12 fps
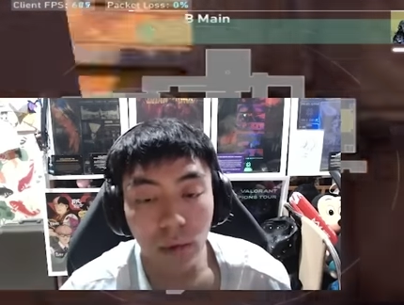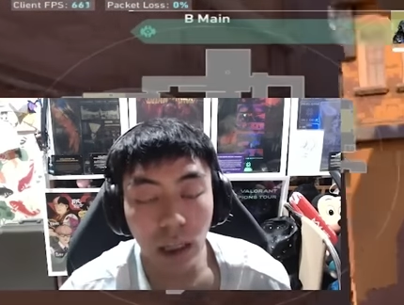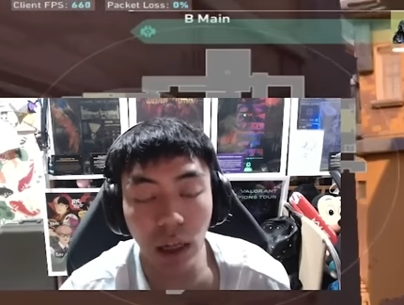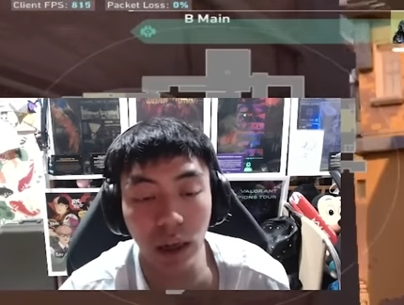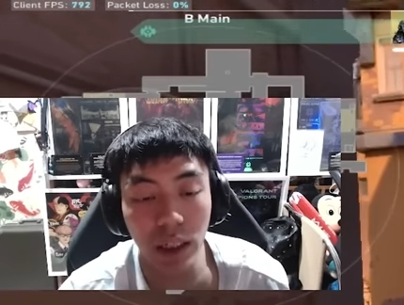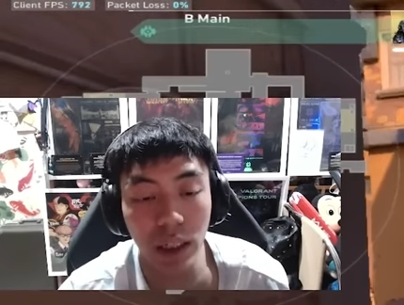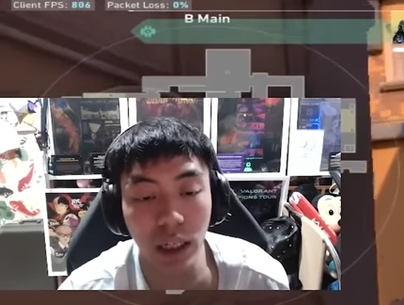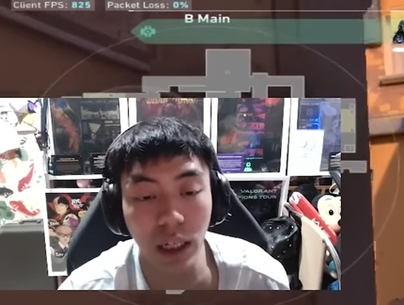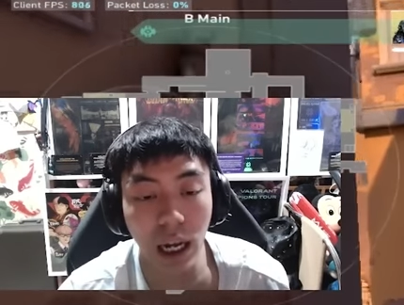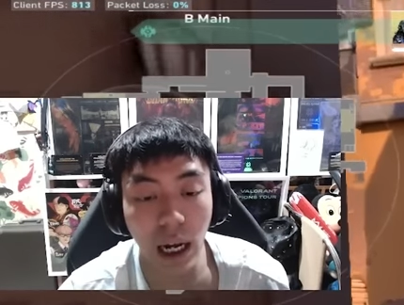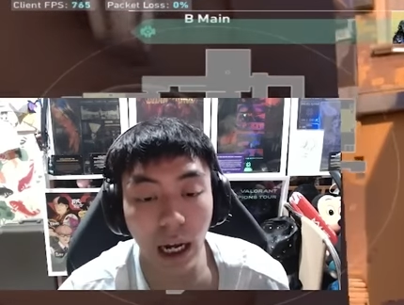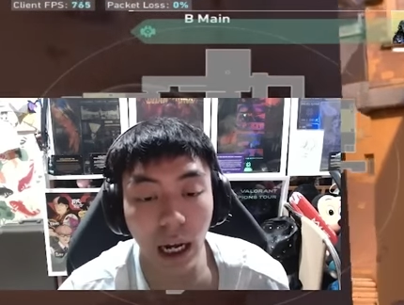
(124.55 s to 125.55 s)
แล้วก็จิกเกิ
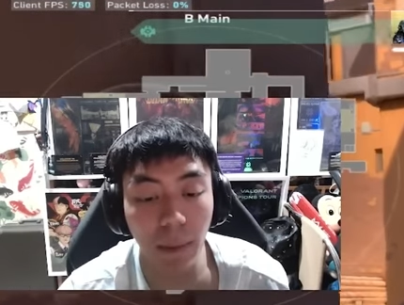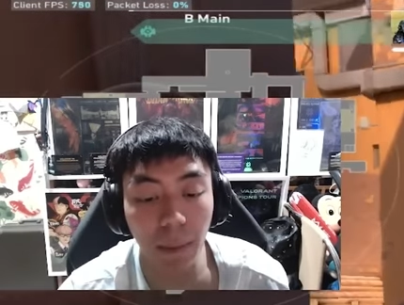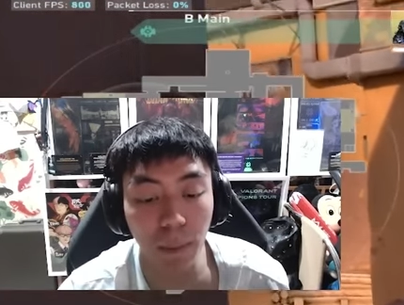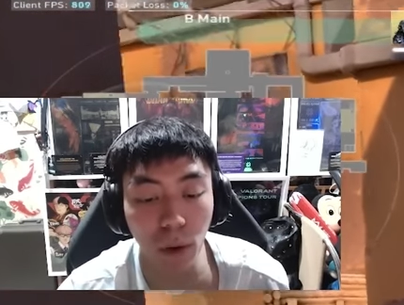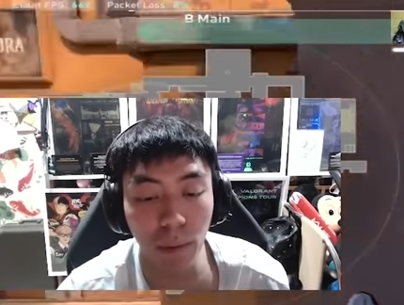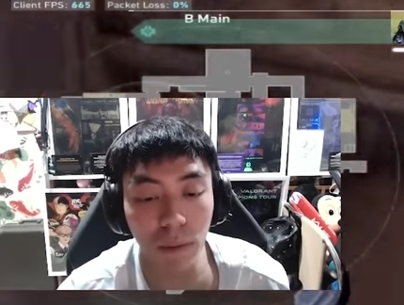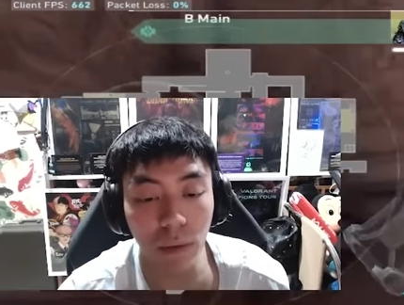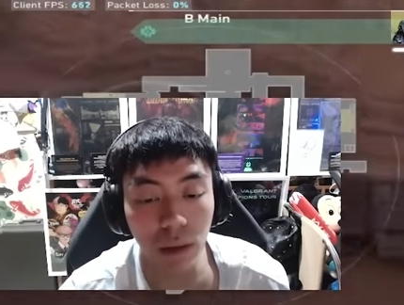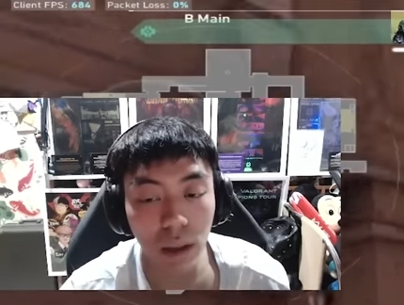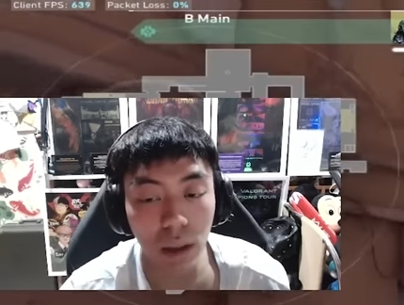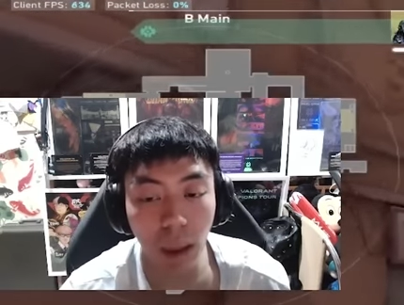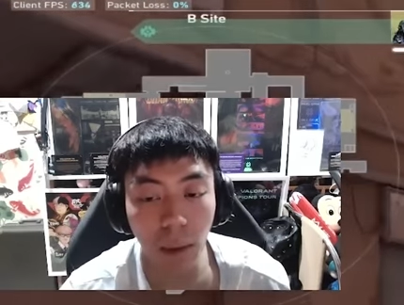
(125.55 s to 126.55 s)
ลหาข่าวมันปุ๊บ
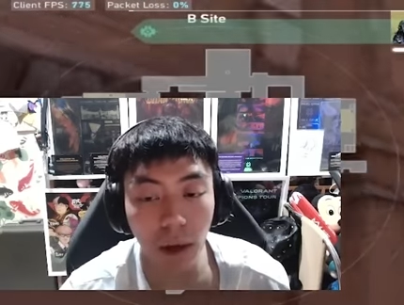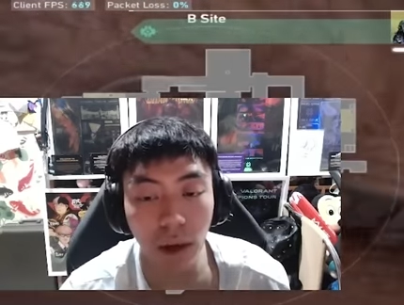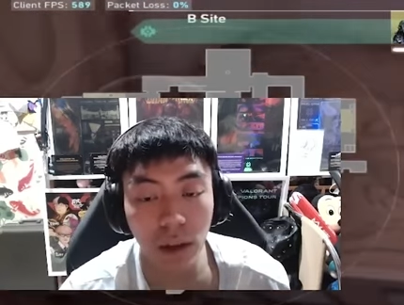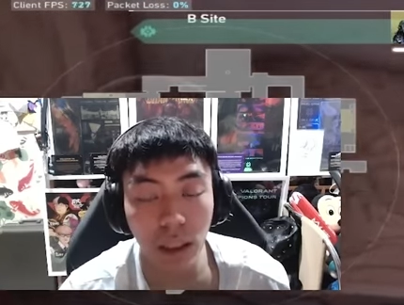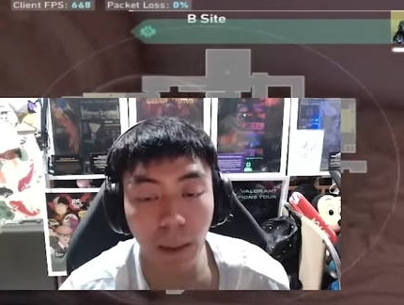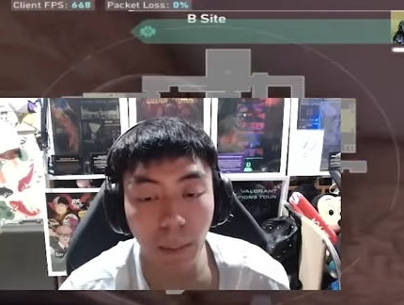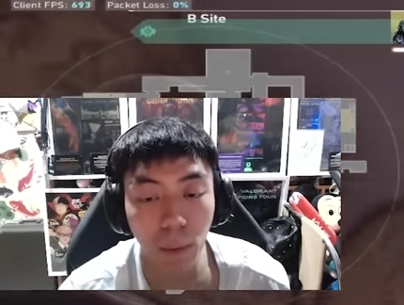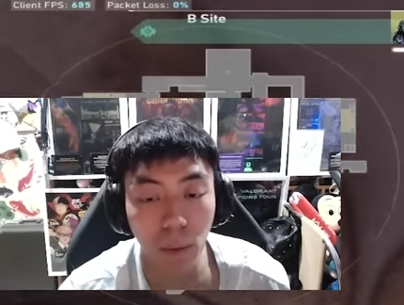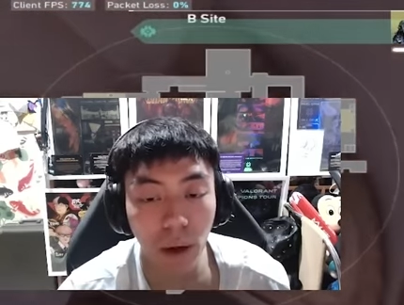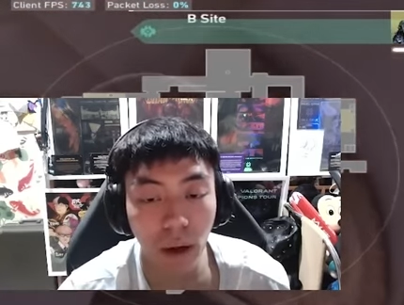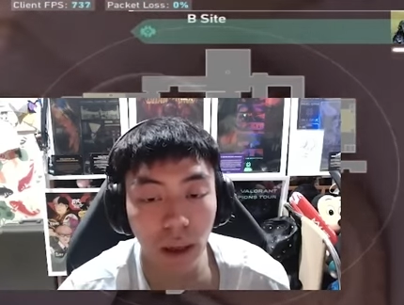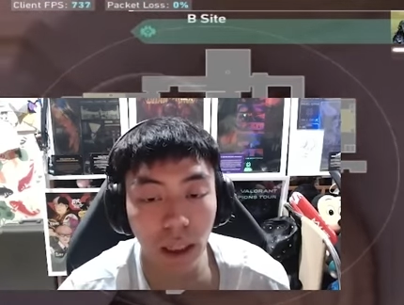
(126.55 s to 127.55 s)
แล้วพอเราเจอมันปุ๊บ
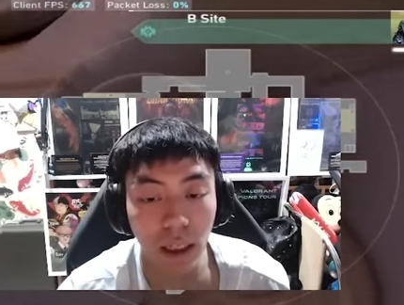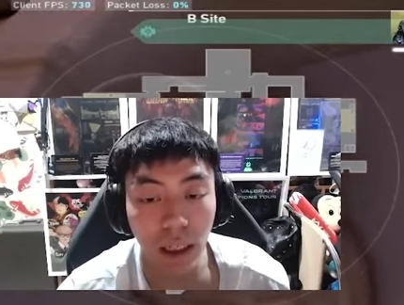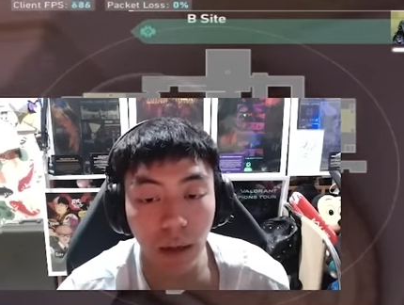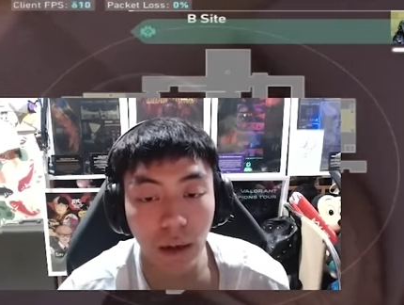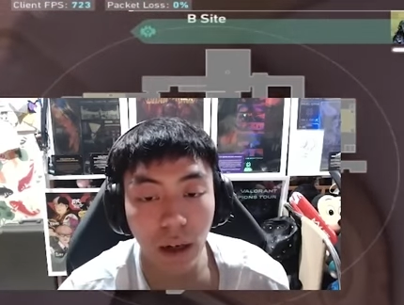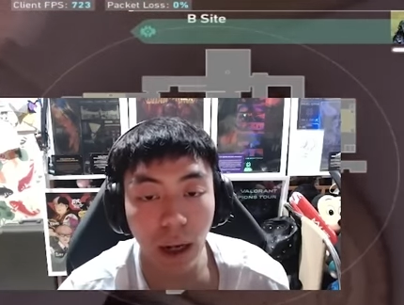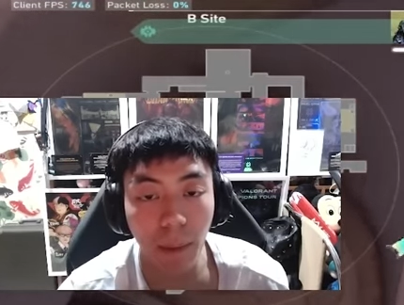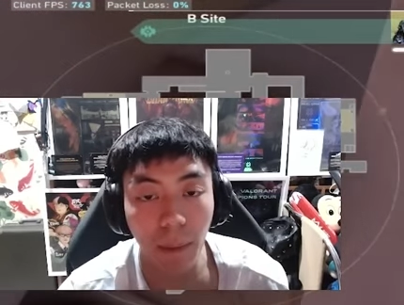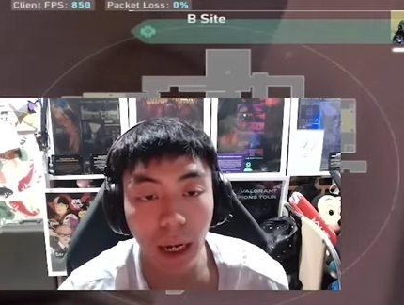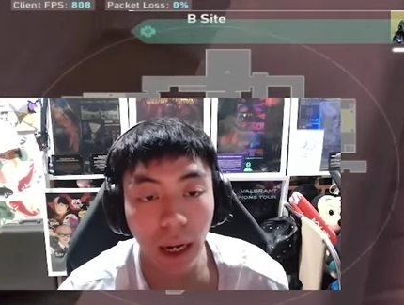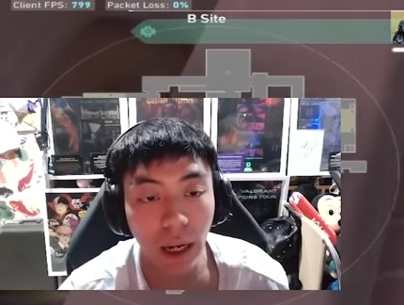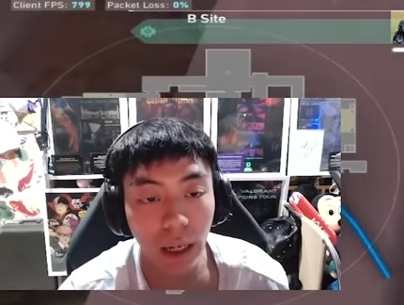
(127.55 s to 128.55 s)
เราก็ตัดสินใจว่าเราทำ
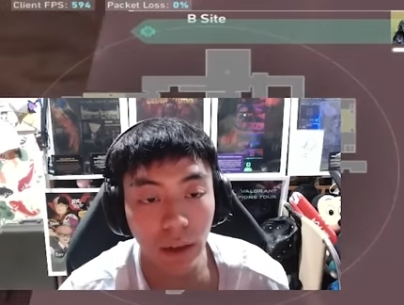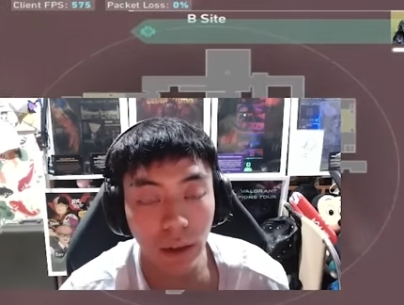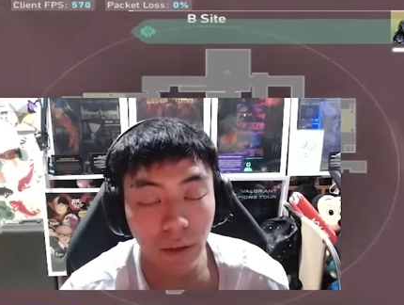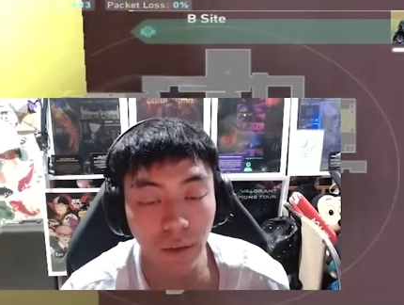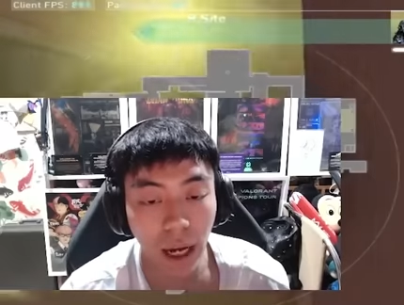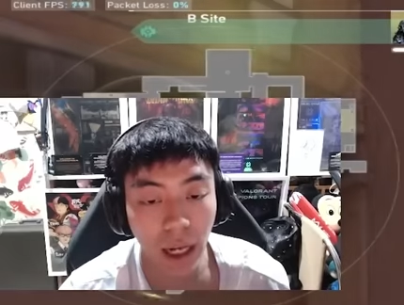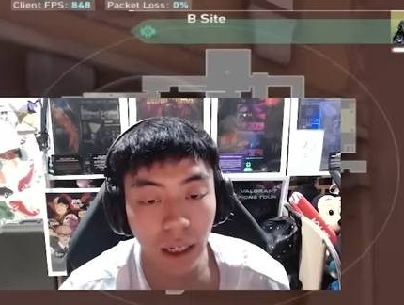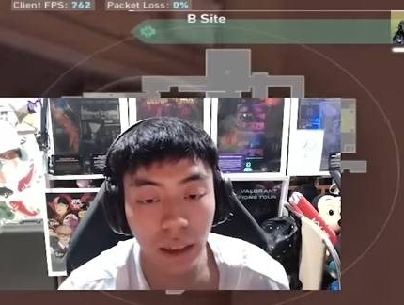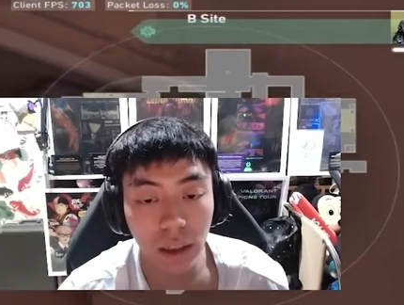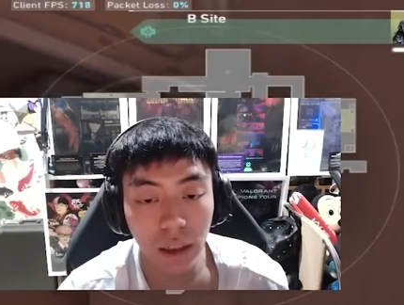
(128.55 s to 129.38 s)
อะไรเราจะแฟด